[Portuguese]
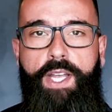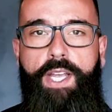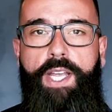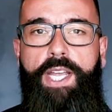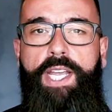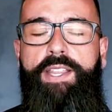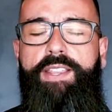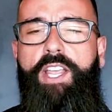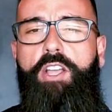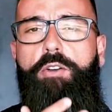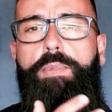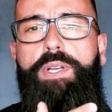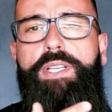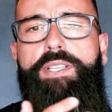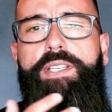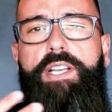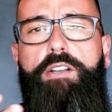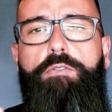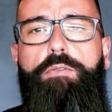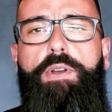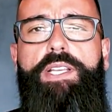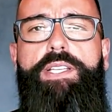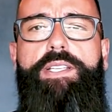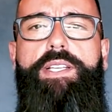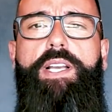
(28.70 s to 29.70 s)
e tem uma
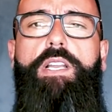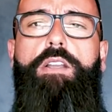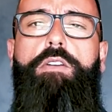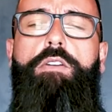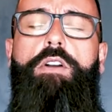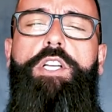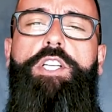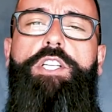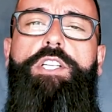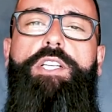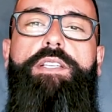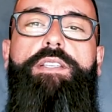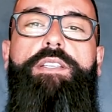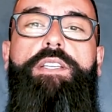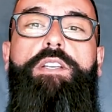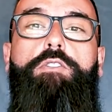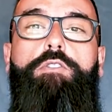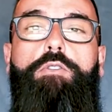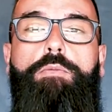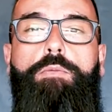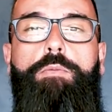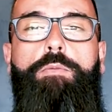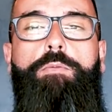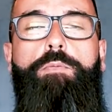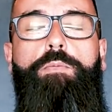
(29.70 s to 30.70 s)
sequência lógica, assim
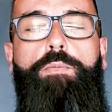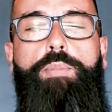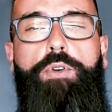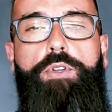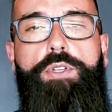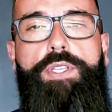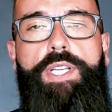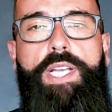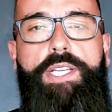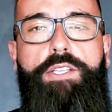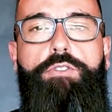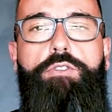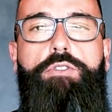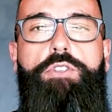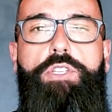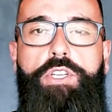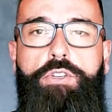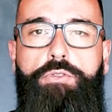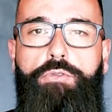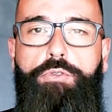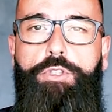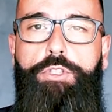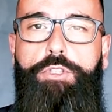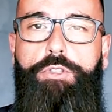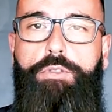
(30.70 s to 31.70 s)
como um processo
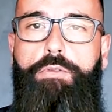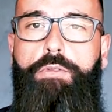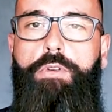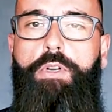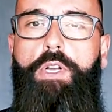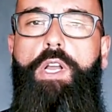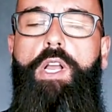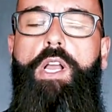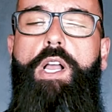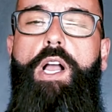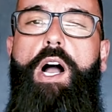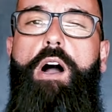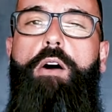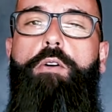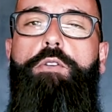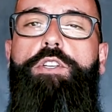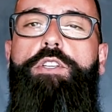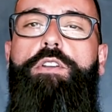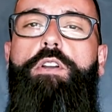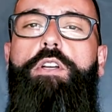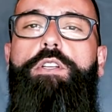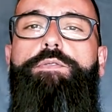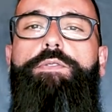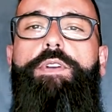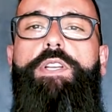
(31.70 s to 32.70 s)
cirúrgico, onde
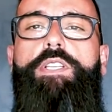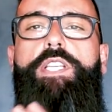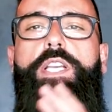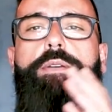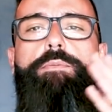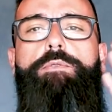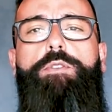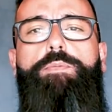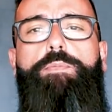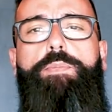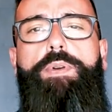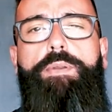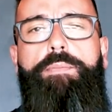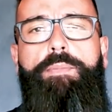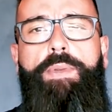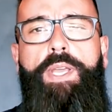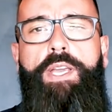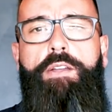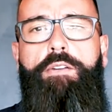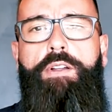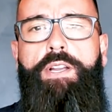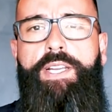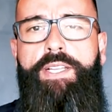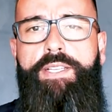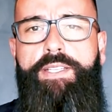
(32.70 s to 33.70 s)
nós fazemos
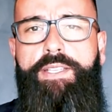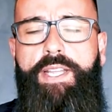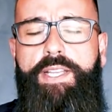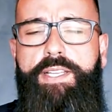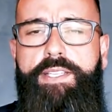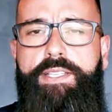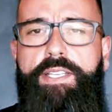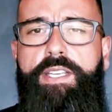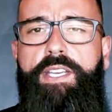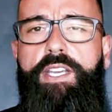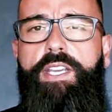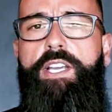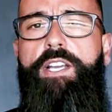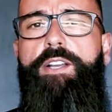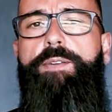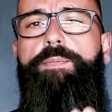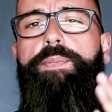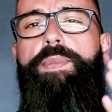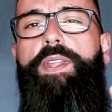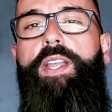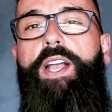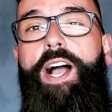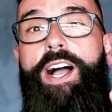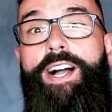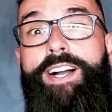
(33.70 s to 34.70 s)
primeiro a anestesia,
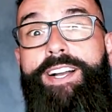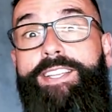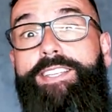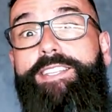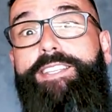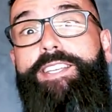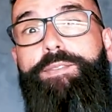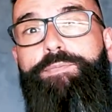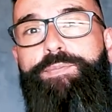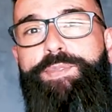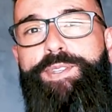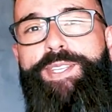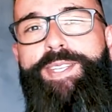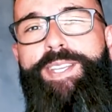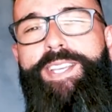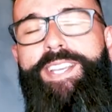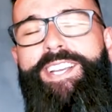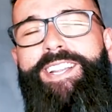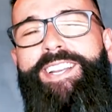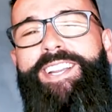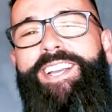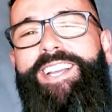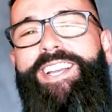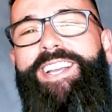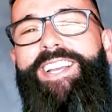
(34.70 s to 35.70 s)
a antisepsia,
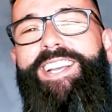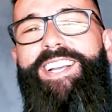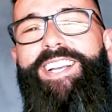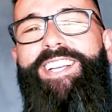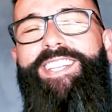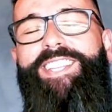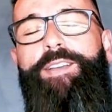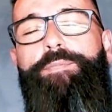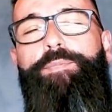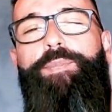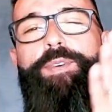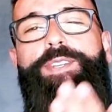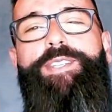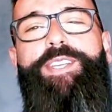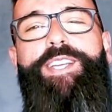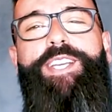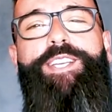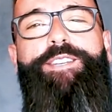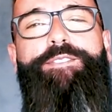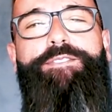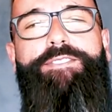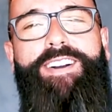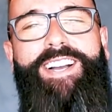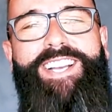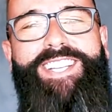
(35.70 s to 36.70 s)
né? Depois a
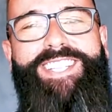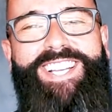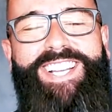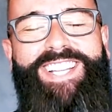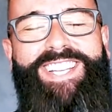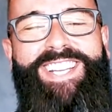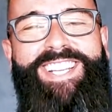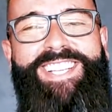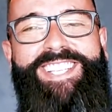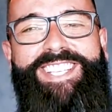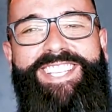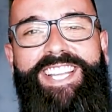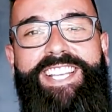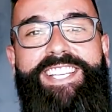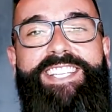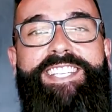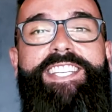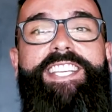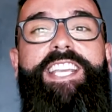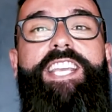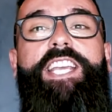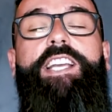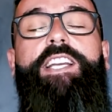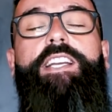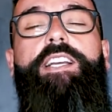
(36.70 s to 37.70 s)
gente faz a
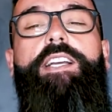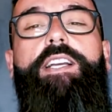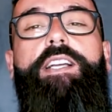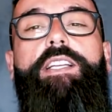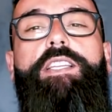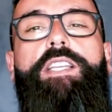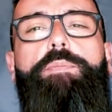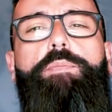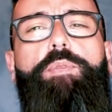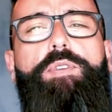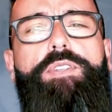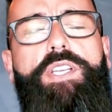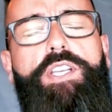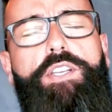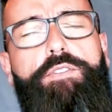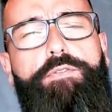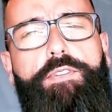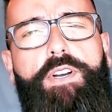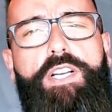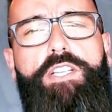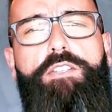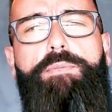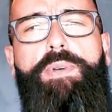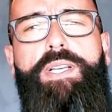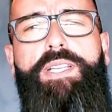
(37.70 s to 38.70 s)
anestesia, depois a gente
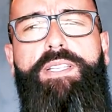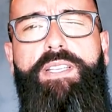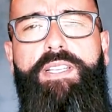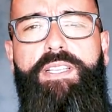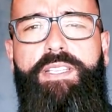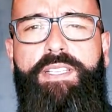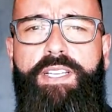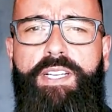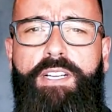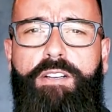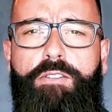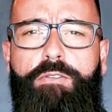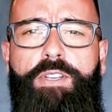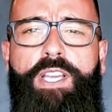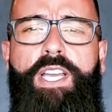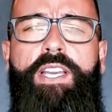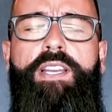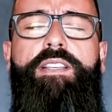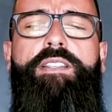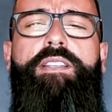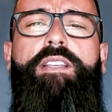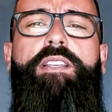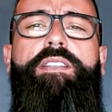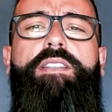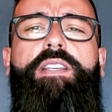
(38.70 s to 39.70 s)
faz uma incisão que é
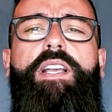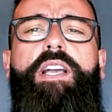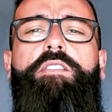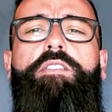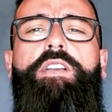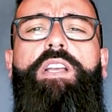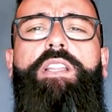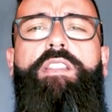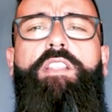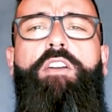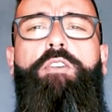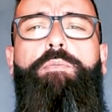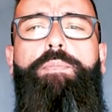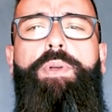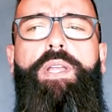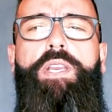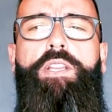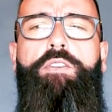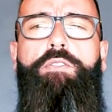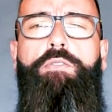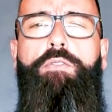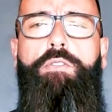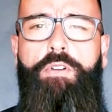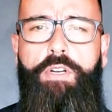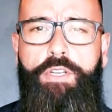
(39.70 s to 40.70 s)
necessário ir até o
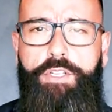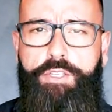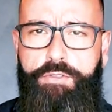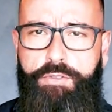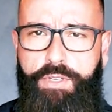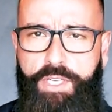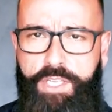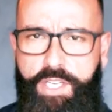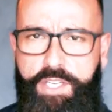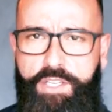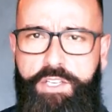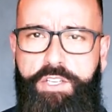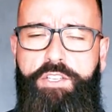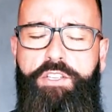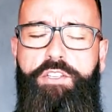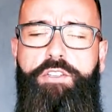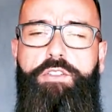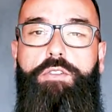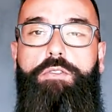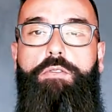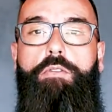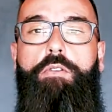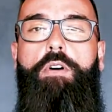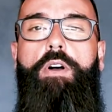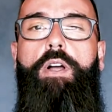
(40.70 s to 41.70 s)
periósteo, a gente
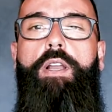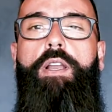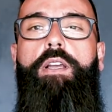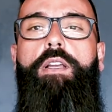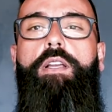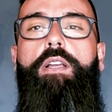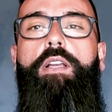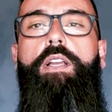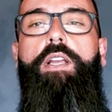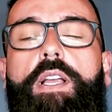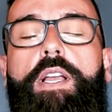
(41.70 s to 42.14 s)
descola,